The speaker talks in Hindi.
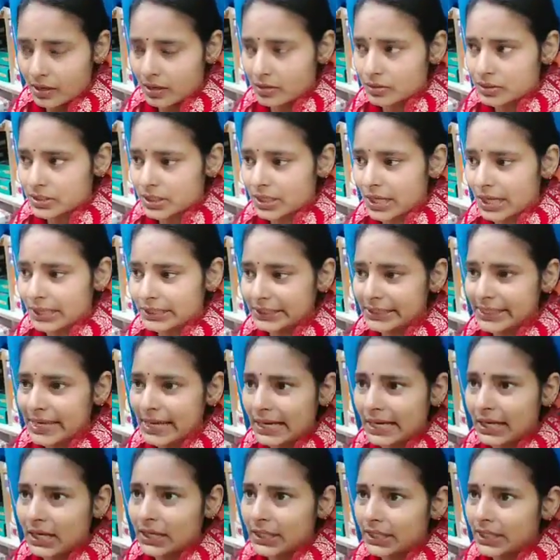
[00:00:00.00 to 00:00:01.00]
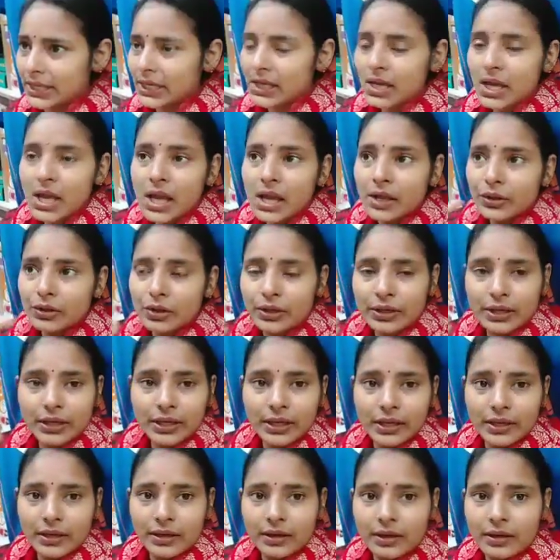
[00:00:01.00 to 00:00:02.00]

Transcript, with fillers: उसकी हत्या कर दी क्योंकि